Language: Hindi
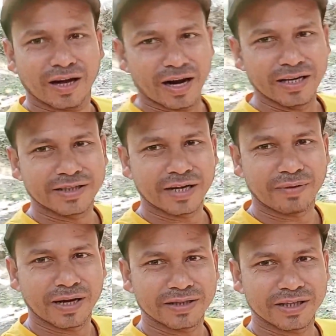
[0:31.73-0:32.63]
राजस्थान
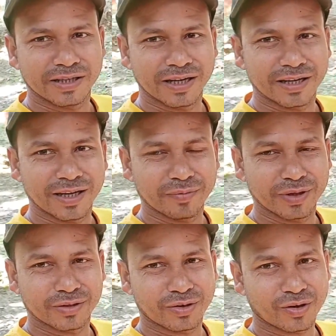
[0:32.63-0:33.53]
वाले से देख रहे हैं
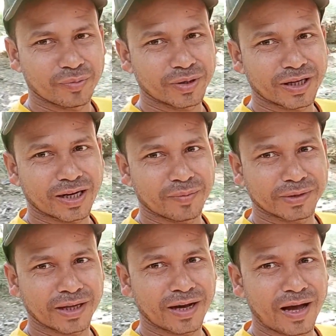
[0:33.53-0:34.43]
मुझे थोड़ा कमेंट करके
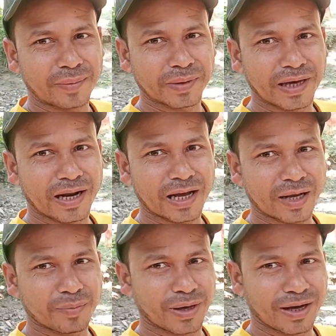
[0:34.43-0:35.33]
बताना आपके
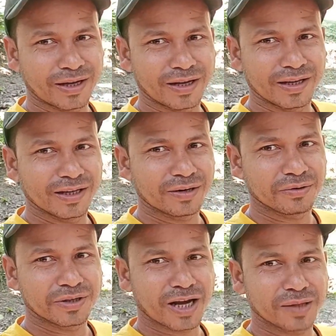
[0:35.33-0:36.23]
इलाके में है कि नहीं है
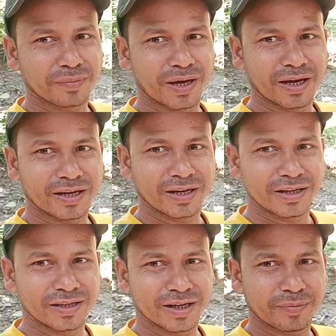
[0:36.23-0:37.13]
गुजरात में है कि
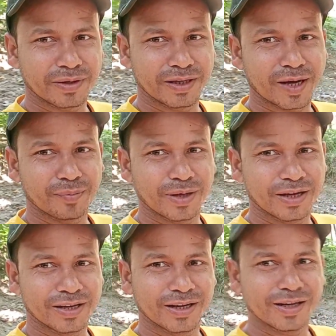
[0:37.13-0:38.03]
नहीं है पंजाब में
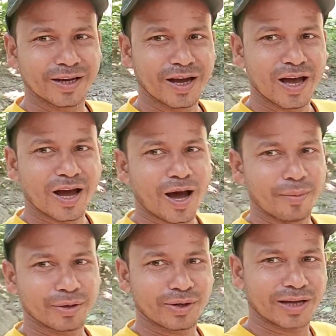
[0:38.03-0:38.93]
है कि नहीं
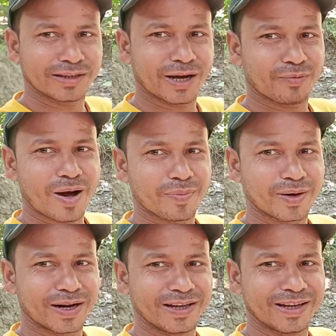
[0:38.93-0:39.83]
हमें तो लगता है वहाँ
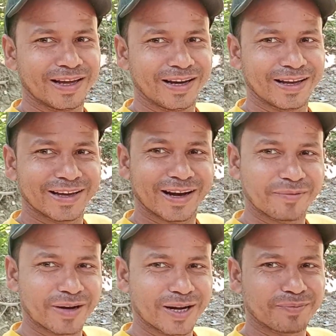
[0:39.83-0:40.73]
पर नहीं है लेकिन
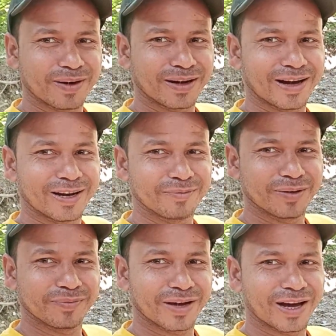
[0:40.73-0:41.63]
हमारे बंगाल
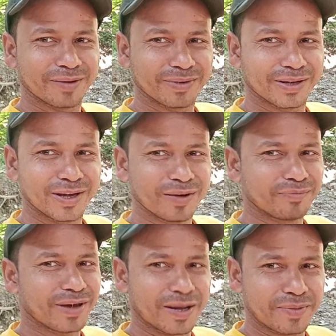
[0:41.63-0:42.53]
में बिहार में
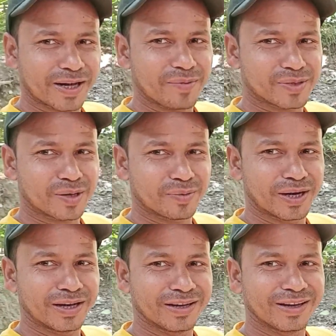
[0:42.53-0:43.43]
बिहार में कम सम
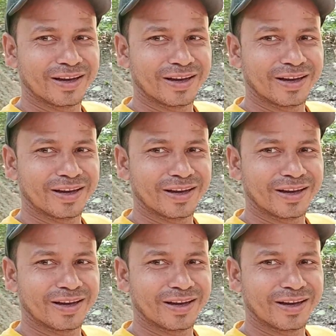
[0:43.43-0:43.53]
है